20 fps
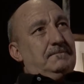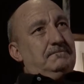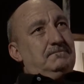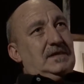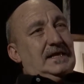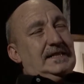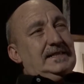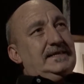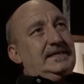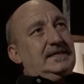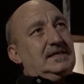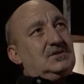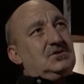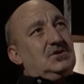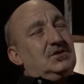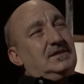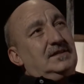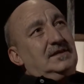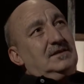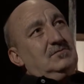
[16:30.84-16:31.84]
el
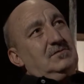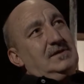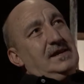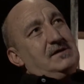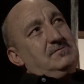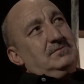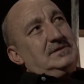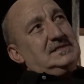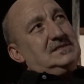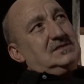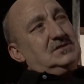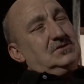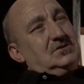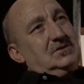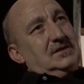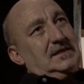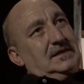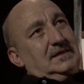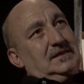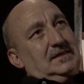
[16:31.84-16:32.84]
director tiene una
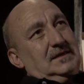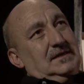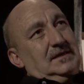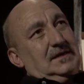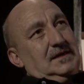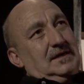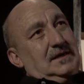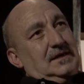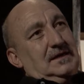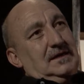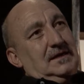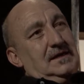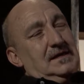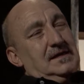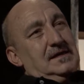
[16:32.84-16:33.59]
visión y tiene que,